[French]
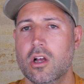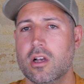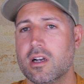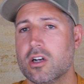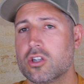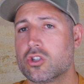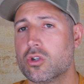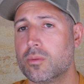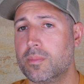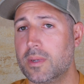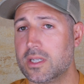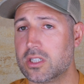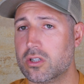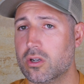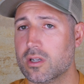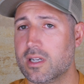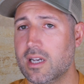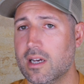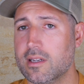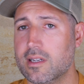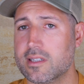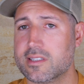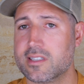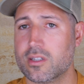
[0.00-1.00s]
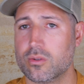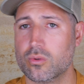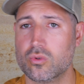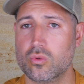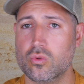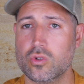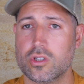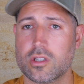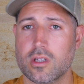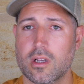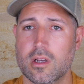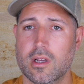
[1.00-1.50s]
quand je pêche le carnassier en eau
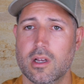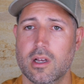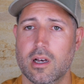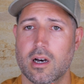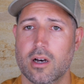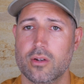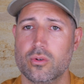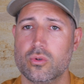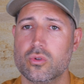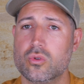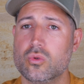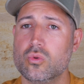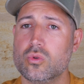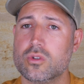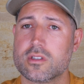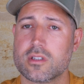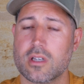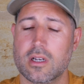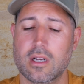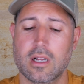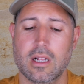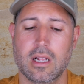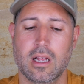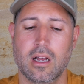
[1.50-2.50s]
douce. En eau douce.